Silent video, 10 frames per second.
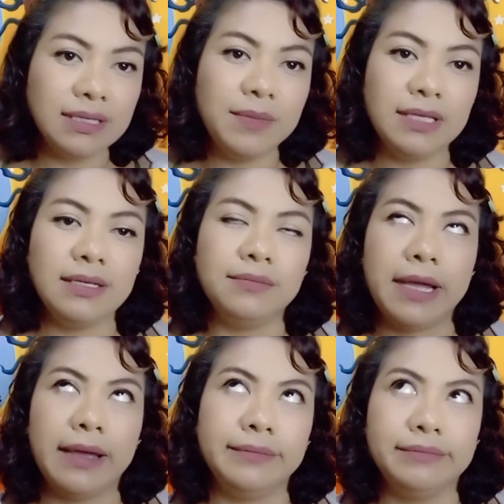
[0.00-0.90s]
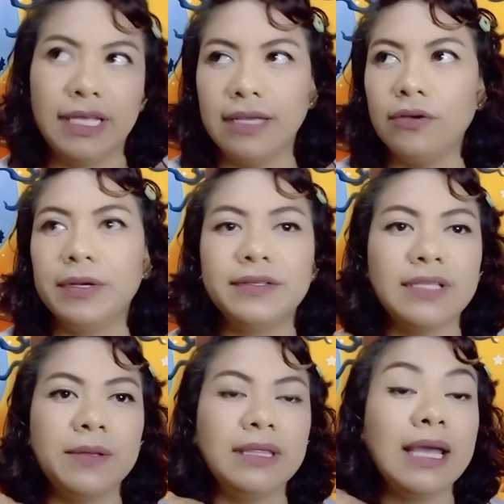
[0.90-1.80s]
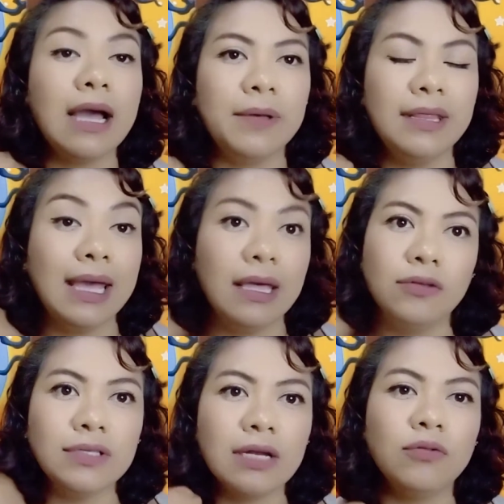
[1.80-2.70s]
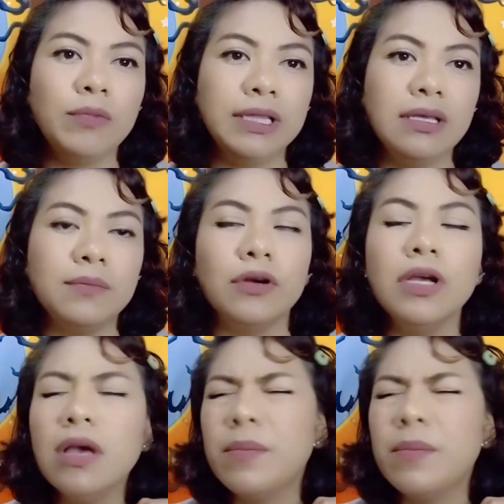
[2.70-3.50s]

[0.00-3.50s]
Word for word: Así me decían, dije yo, bueno, está bien, dejé de usarlo un buen tiempo.